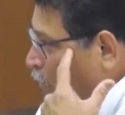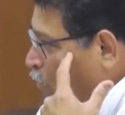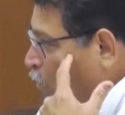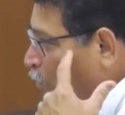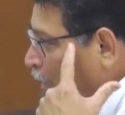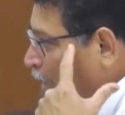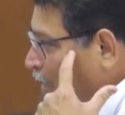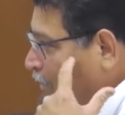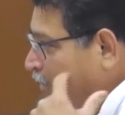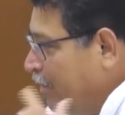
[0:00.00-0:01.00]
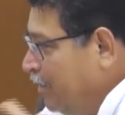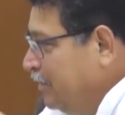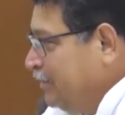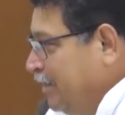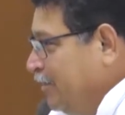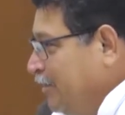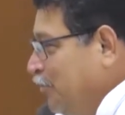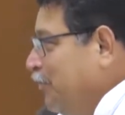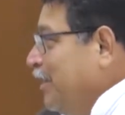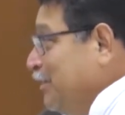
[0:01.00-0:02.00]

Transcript: ocupo la cartera del secretario de